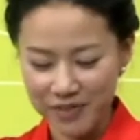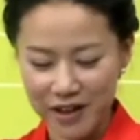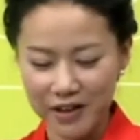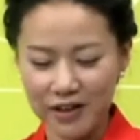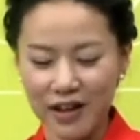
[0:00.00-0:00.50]

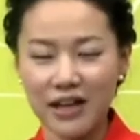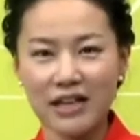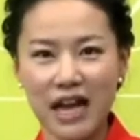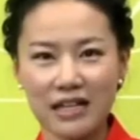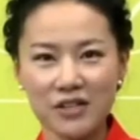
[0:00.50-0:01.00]
아,
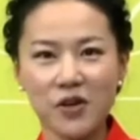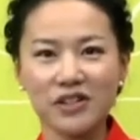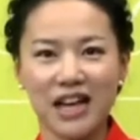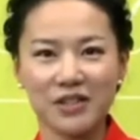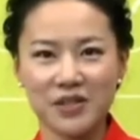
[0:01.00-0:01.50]
한
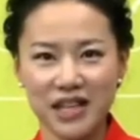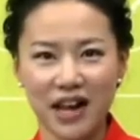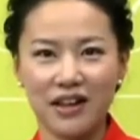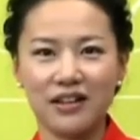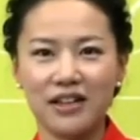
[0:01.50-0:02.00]
서른다섯
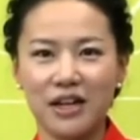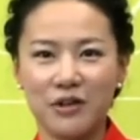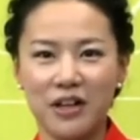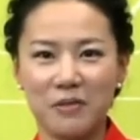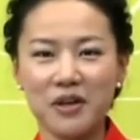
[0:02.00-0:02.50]
살이라고
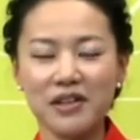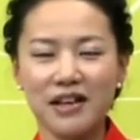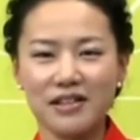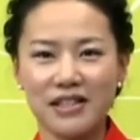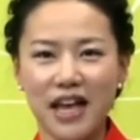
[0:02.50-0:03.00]
하려면
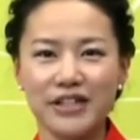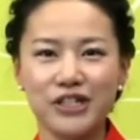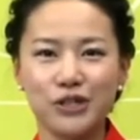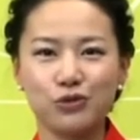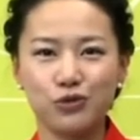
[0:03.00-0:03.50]

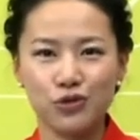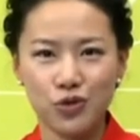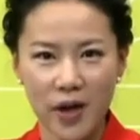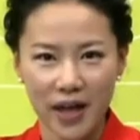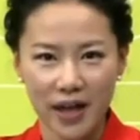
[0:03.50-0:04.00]
삼십오
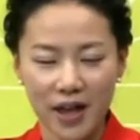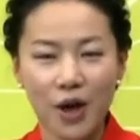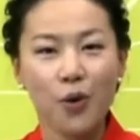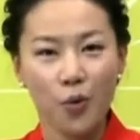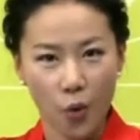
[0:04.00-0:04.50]
세.
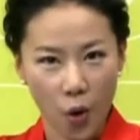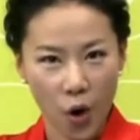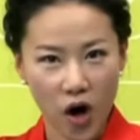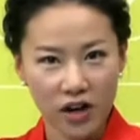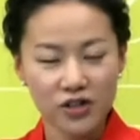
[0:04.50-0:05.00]

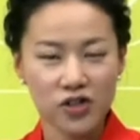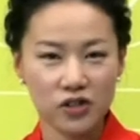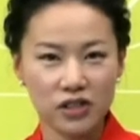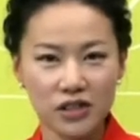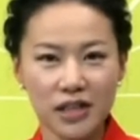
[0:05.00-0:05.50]
我,
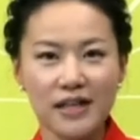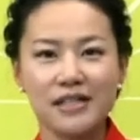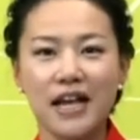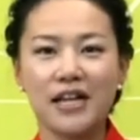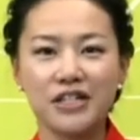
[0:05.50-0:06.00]
저는
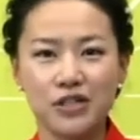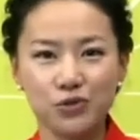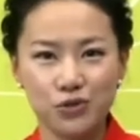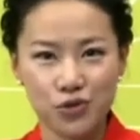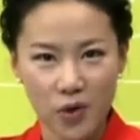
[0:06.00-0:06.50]

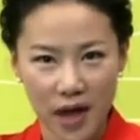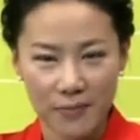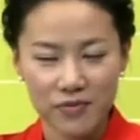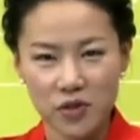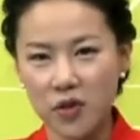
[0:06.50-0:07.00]
35세,
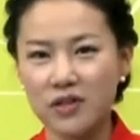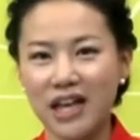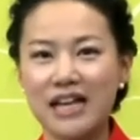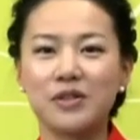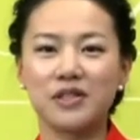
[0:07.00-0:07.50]
저
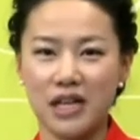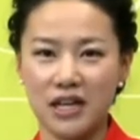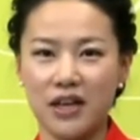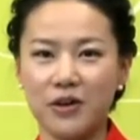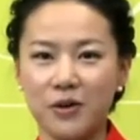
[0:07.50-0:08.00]

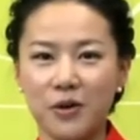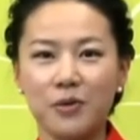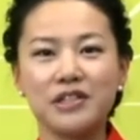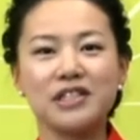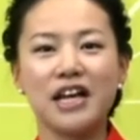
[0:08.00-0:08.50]
35살이에요.
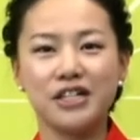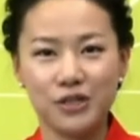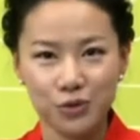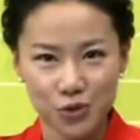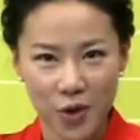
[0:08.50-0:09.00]
我
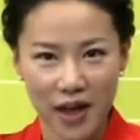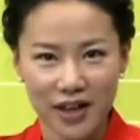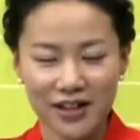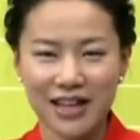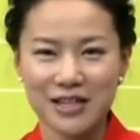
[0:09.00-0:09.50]
35세
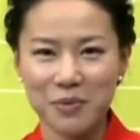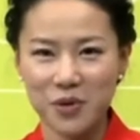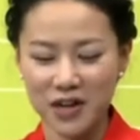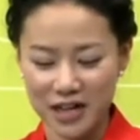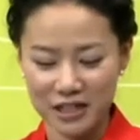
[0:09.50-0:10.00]
이렇게 이제
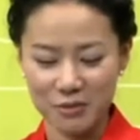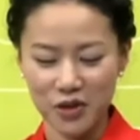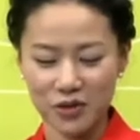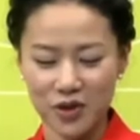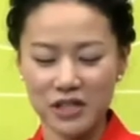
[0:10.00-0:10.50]
표현을
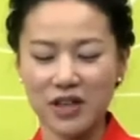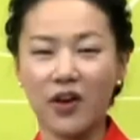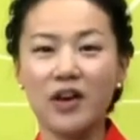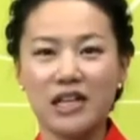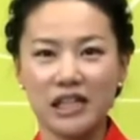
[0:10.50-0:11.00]
하시면 되겠어요.
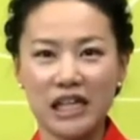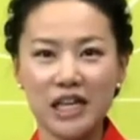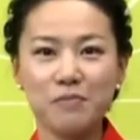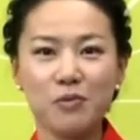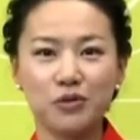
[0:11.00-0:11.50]
자, 다시
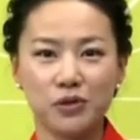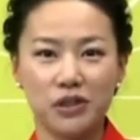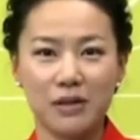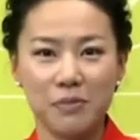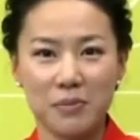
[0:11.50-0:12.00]
한번 묻고
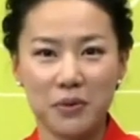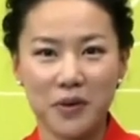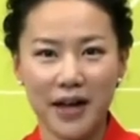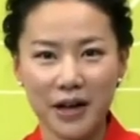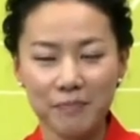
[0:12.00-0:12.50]
대답해
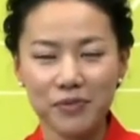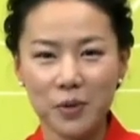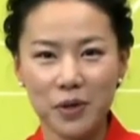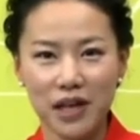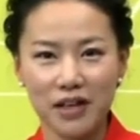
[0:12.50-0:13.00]
볼까요?
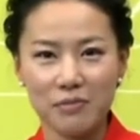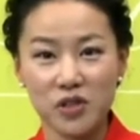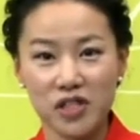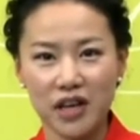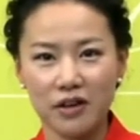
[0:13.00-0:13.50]
올해
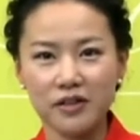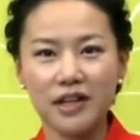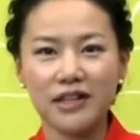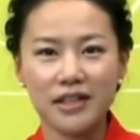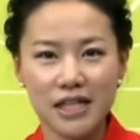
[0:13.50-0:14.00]
몇이에요?
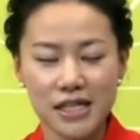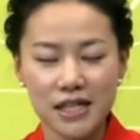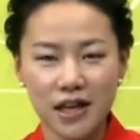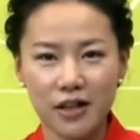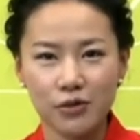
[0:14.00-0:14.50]

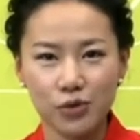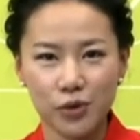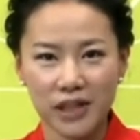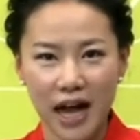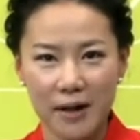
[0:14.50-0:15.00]

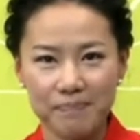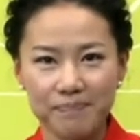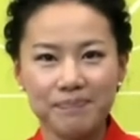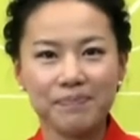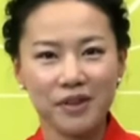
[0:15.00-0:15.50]

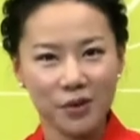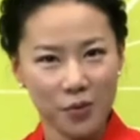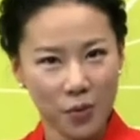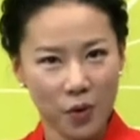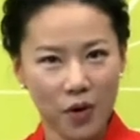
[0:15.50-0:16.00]

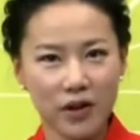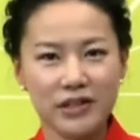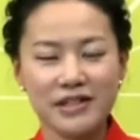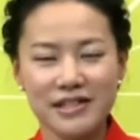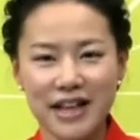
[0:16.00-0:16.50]
你今年多大?我
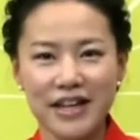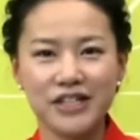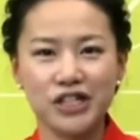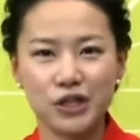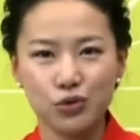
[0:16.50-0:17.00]

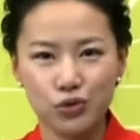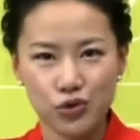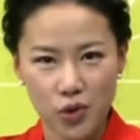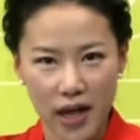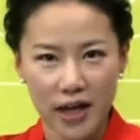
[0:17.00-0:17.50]

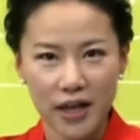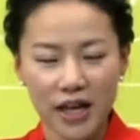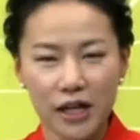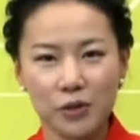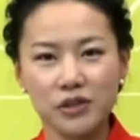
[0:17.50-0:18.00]
35세
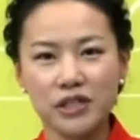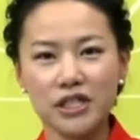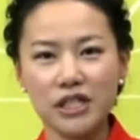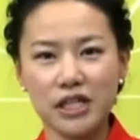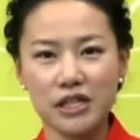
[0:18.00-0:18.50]

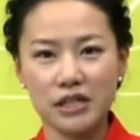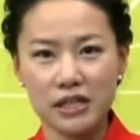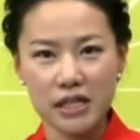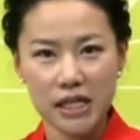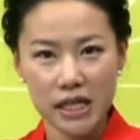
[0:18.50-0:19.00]
또는 이
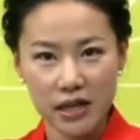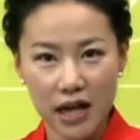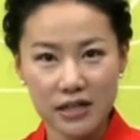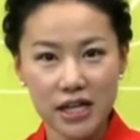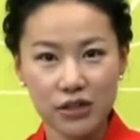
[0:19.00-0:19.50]

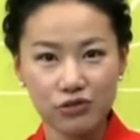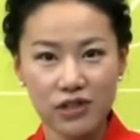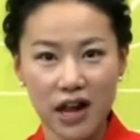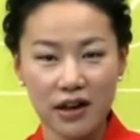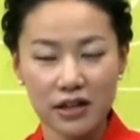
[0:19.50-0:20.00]
한 살, 두
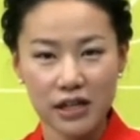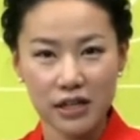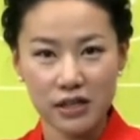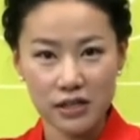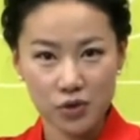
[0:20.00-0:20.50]
살,
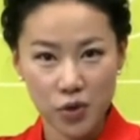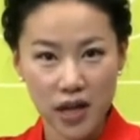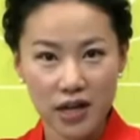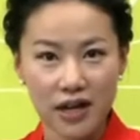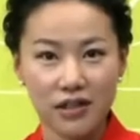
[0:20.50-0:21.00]
이
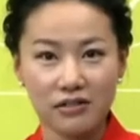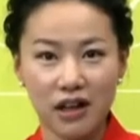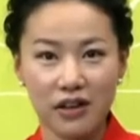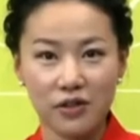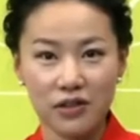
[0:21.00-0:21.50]
쇠이라는
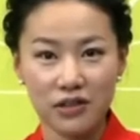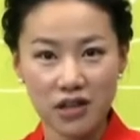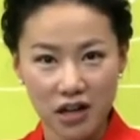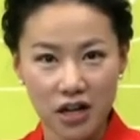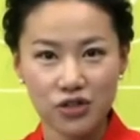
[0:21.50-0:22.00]
단어를
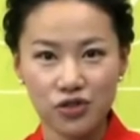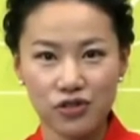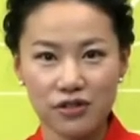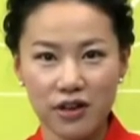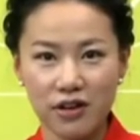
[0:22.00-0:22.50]
생략할 수도
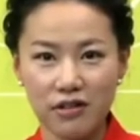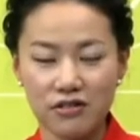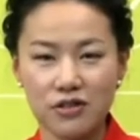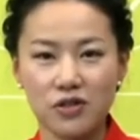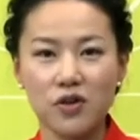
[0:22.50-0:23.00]
있어요.
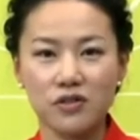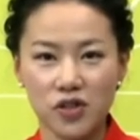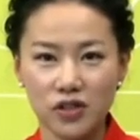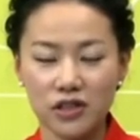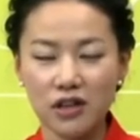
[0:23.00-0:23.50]
그래서 서,
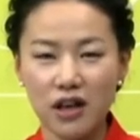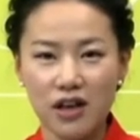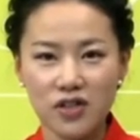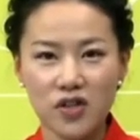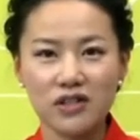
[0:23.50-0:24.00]
저는
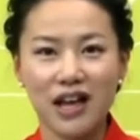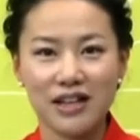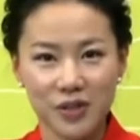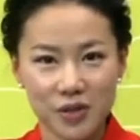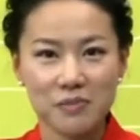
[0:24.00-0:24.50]

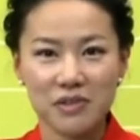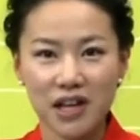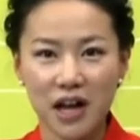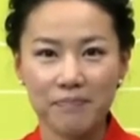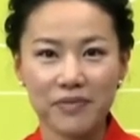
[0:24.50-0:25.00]

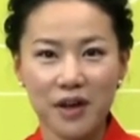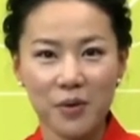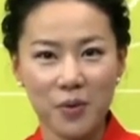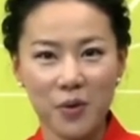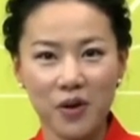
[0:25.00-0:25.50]
35입니다.
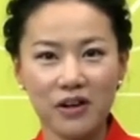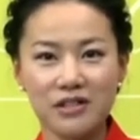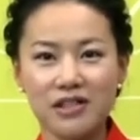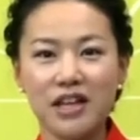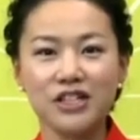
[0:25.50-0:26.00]

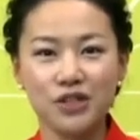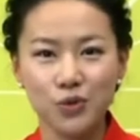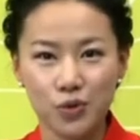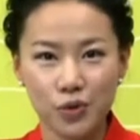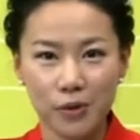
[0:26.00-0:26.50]

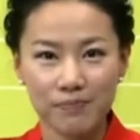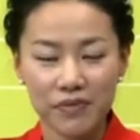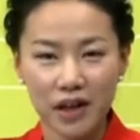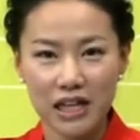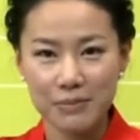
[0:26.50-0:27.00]
我35
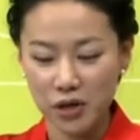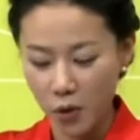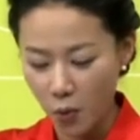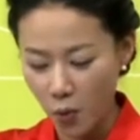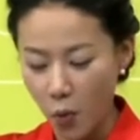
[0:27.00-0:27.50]
아니면
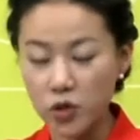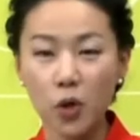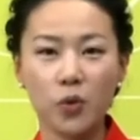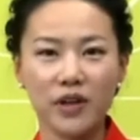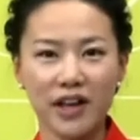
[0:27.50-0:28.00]
저
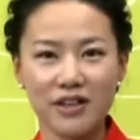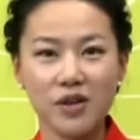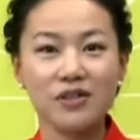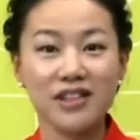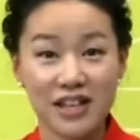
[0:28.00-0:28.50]
올해
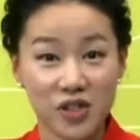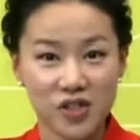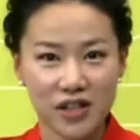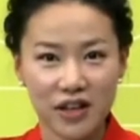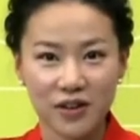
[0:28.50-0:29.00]

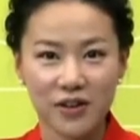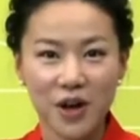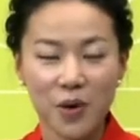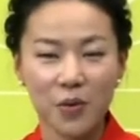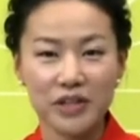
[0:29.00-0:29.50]
35이에요.
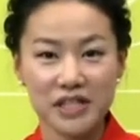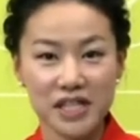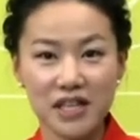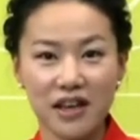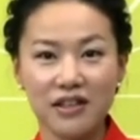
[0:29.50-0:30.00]

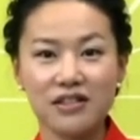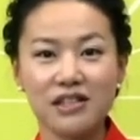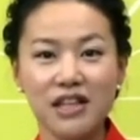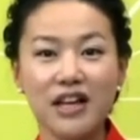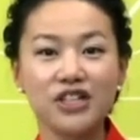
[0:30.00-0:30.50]

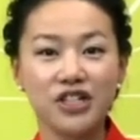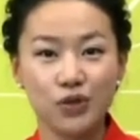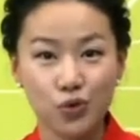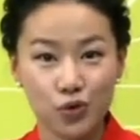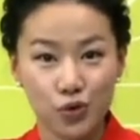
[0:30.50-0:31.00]

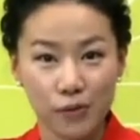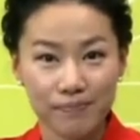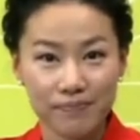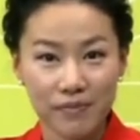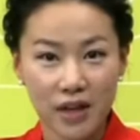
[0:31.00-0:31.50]
我今年35
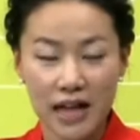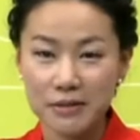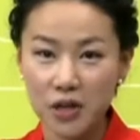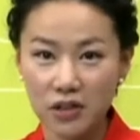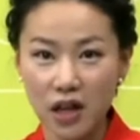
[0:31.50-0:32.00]

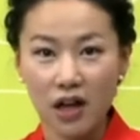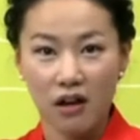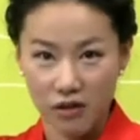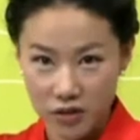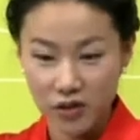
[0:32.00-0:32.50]
아니면
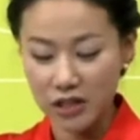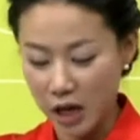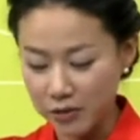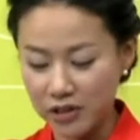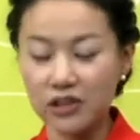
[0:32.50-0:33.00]
여기
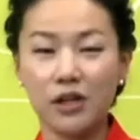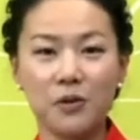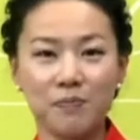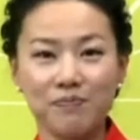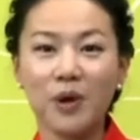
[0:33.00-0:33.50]
나온
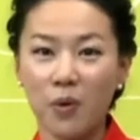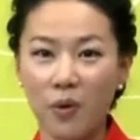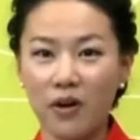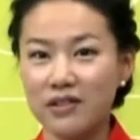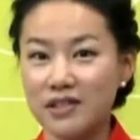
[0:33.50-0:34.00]
그대로
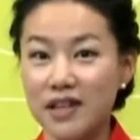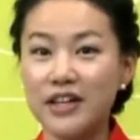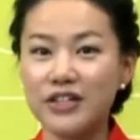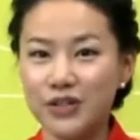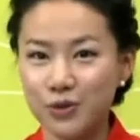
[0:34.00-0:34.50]
我
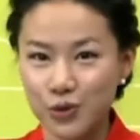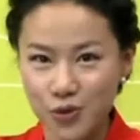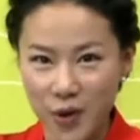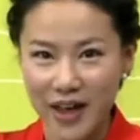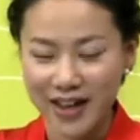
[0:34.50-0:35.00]

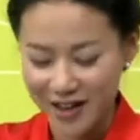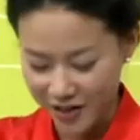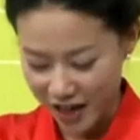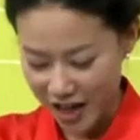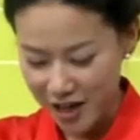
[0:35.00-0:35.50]
35岁
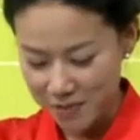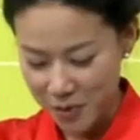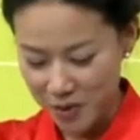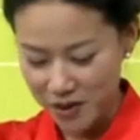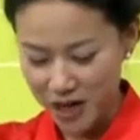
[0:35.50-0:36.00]
이렇게
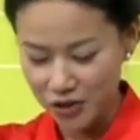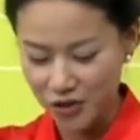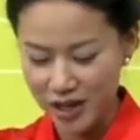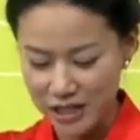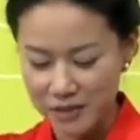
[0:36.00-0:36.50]
표현을 할
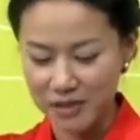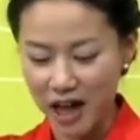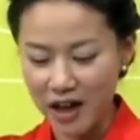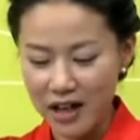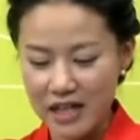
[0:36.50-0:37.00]
수가 있습니다.